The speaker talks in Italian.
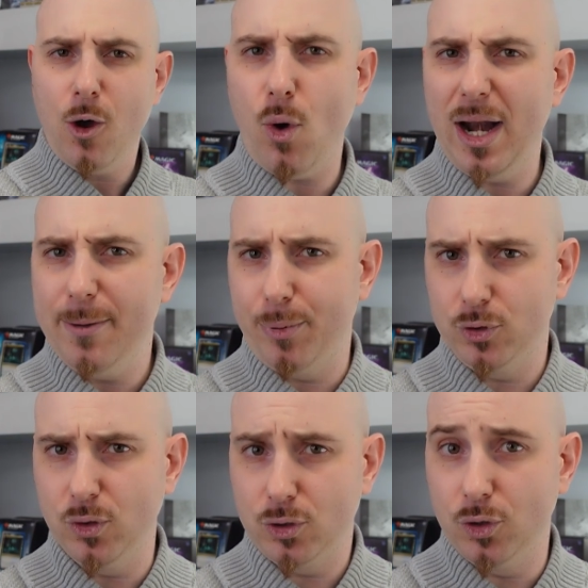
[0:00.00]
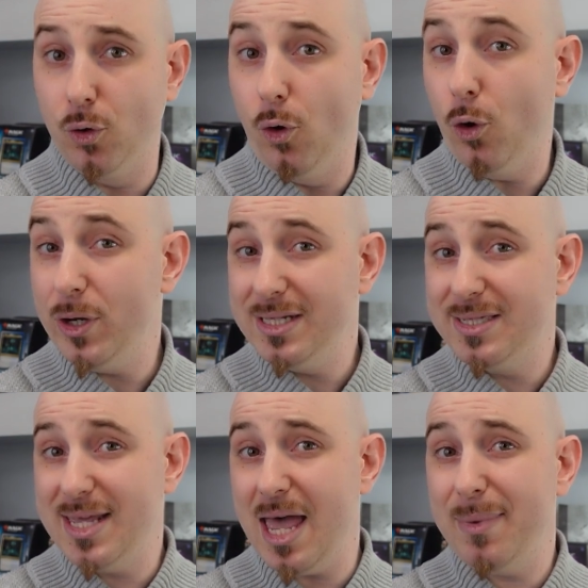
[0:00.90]
Quale prodotto o
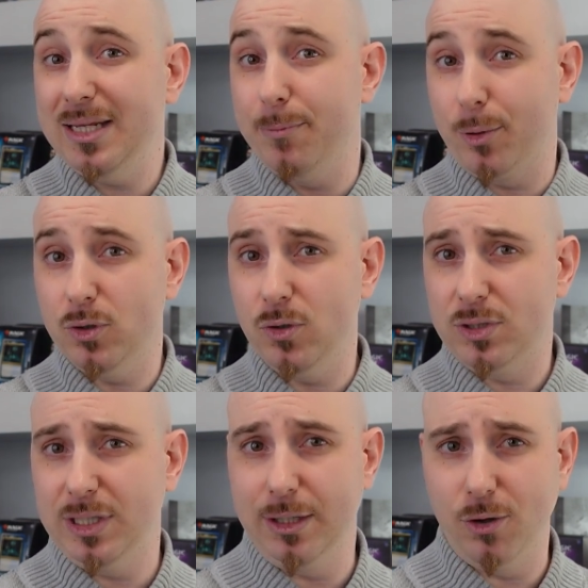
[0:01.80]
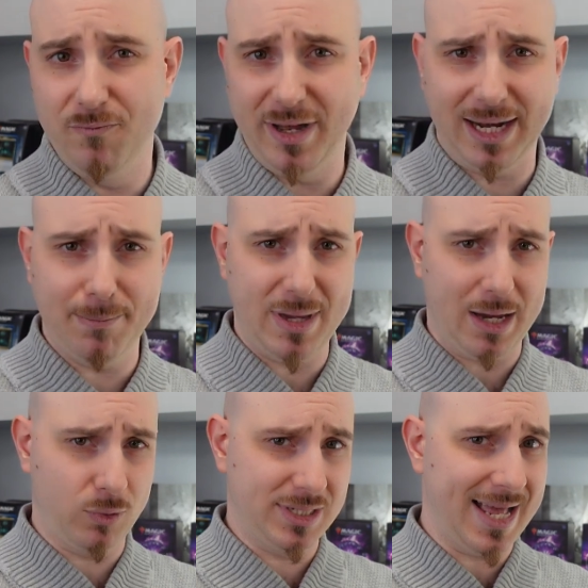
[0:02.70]
insieme di prodotti converrebbe
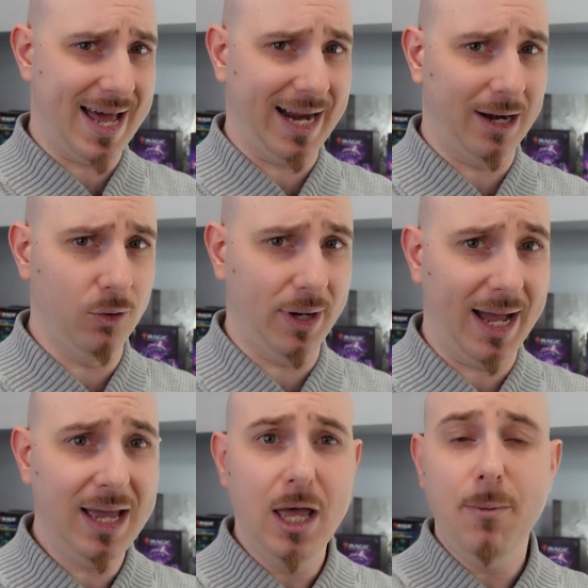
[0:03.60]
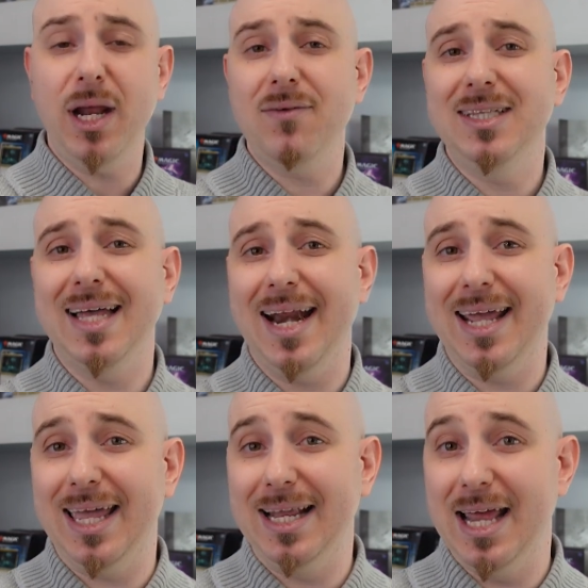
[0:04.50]
acquistare allora per evitare
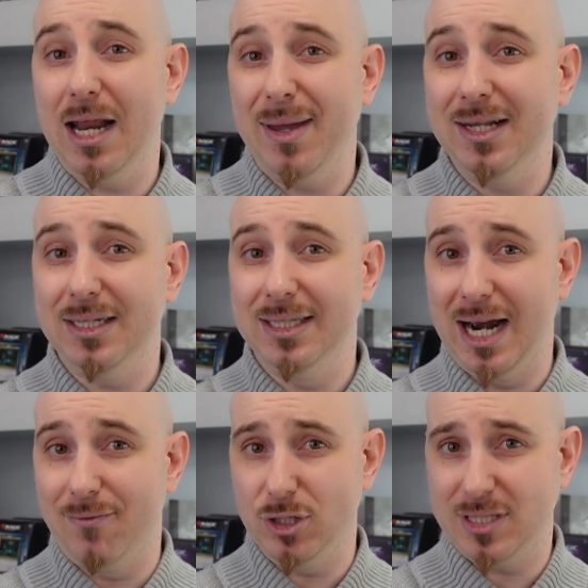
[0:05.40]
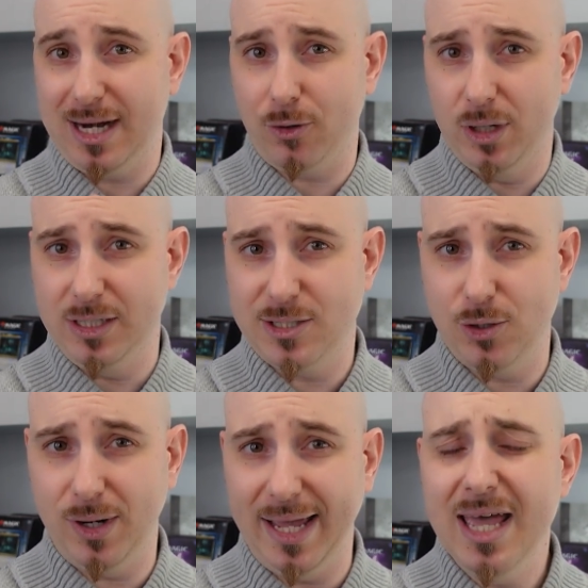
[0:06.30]
che gli elementi della vostra
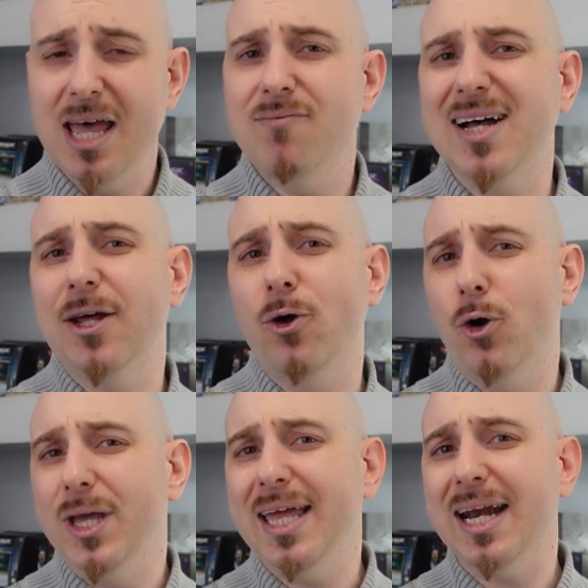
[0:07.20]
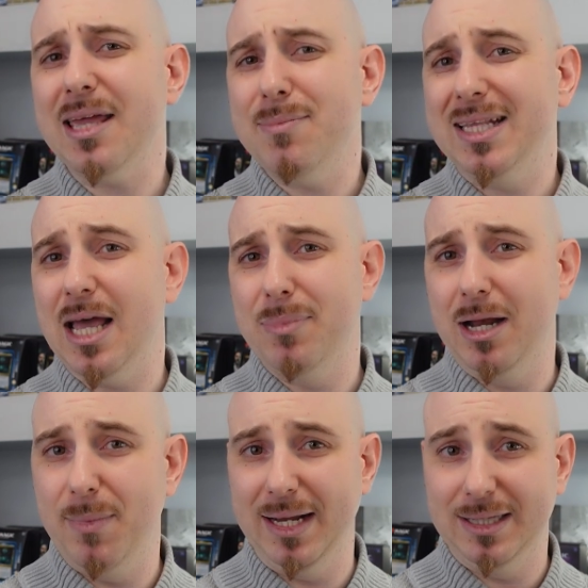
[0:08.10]
collezione vadano
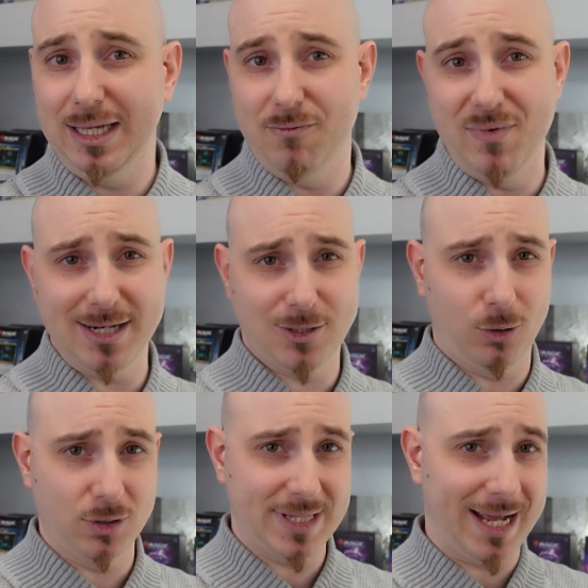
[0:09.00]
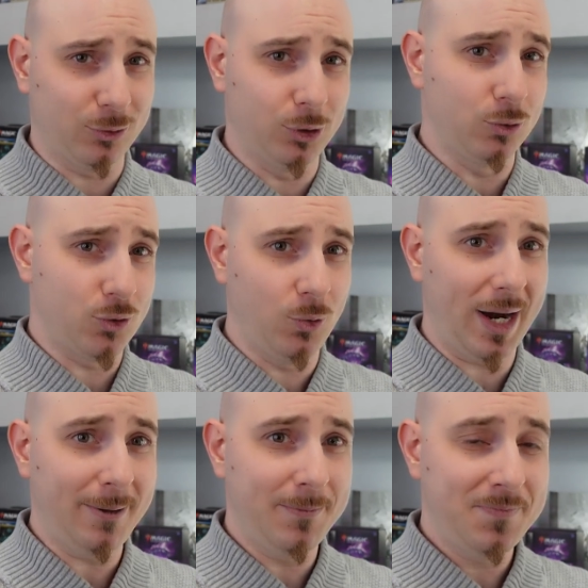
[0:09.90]
irrimediabilmente verso lo stato di
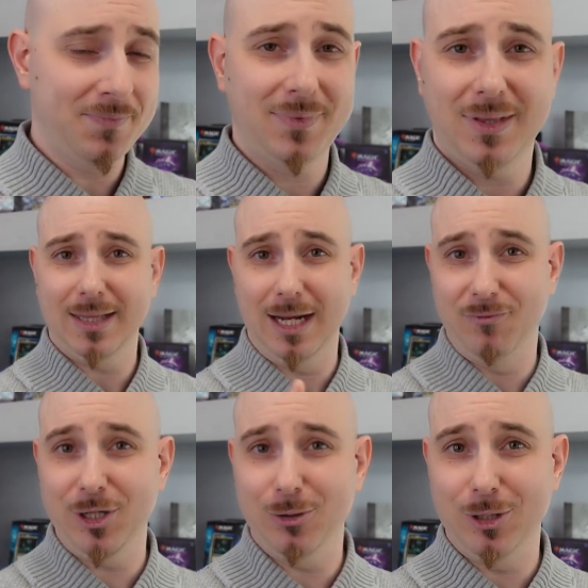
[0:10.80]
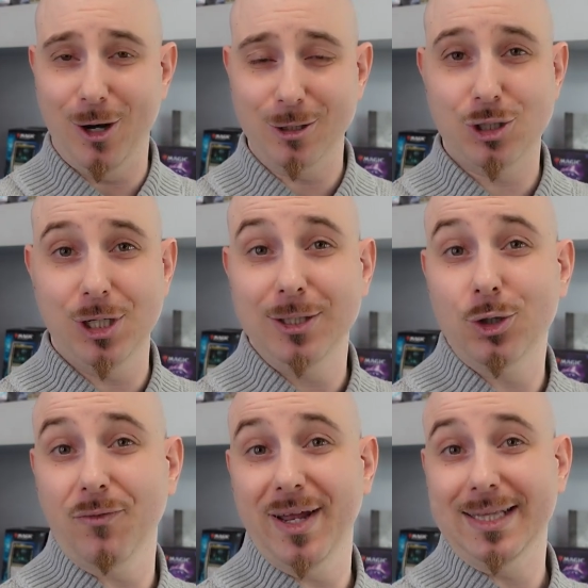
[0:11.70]
usura? Nel video di oggi
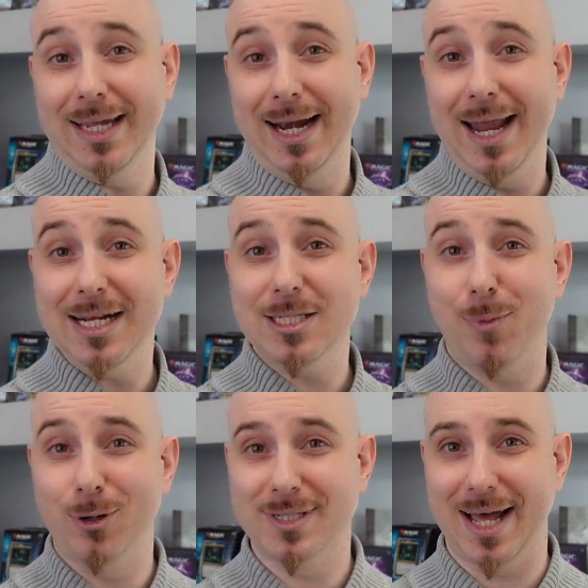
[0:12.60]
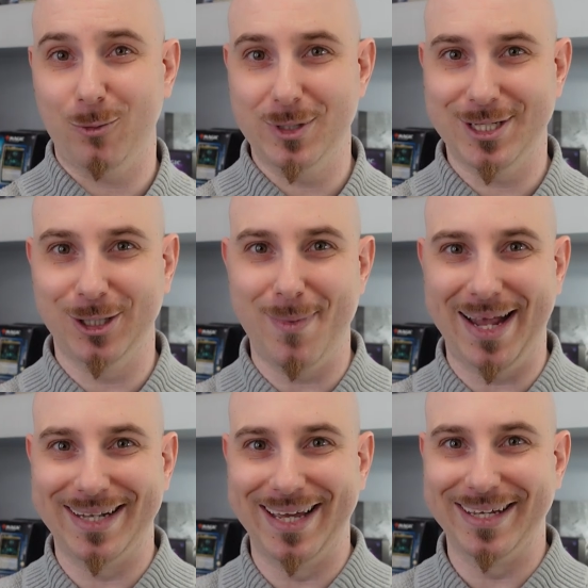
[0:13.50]
troverete la risposta a queste
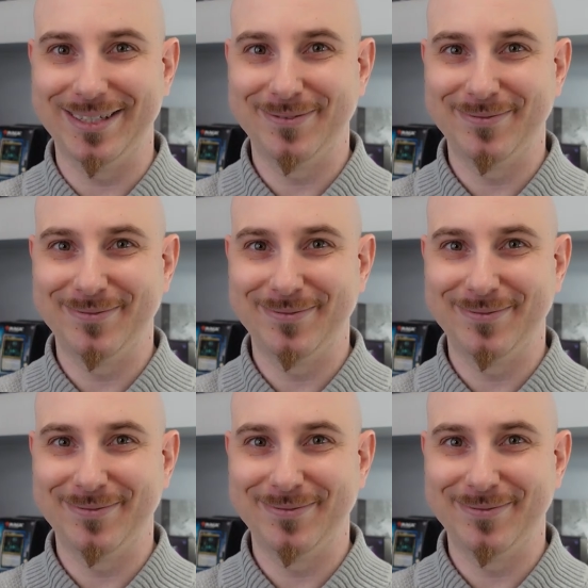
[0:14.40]
domande.